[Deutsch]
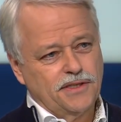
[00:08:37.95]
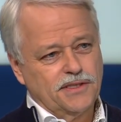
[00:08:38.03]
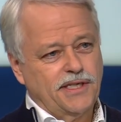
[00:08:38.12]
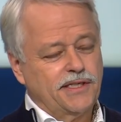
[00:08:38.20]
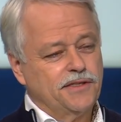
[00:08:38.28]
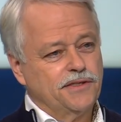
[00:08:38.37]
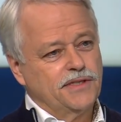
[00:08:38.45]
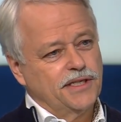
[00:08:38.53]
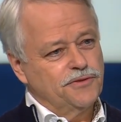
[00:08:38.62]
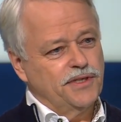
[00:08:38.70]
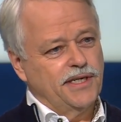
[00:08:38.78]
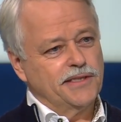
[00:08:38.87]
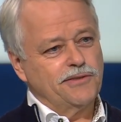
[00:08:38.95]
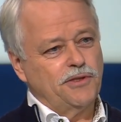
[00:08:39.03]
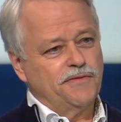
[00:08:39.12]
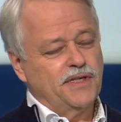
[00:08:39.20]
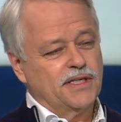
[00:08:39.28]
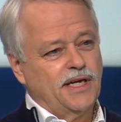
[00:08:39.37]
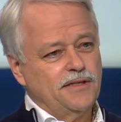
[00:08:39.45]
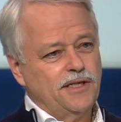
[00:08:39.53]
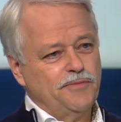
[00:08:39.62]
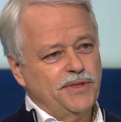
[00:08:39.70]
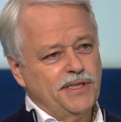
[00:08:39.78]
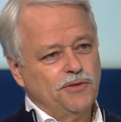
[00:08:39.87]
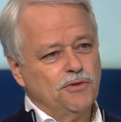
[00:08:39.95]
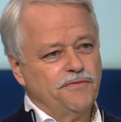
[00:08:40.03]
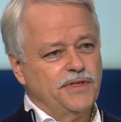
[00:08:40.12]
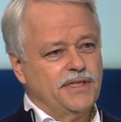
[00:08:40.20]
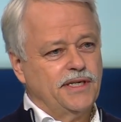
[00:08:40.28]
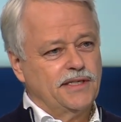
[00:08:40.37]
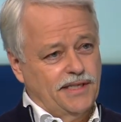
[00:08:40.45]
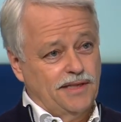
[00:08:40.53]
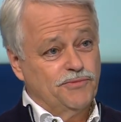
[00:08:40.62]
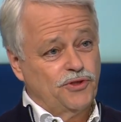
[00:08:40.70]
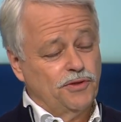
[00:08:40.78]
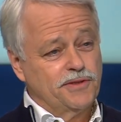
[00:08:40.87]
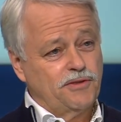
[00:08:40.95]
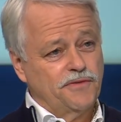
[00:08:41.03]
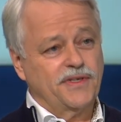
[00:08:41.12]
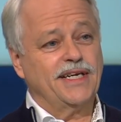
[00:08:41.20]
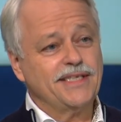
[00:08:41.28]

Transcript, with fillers: Es kann ja nicht, der zuerst läuft, hat andere Bedingungen wie der, der am Schluss läuft.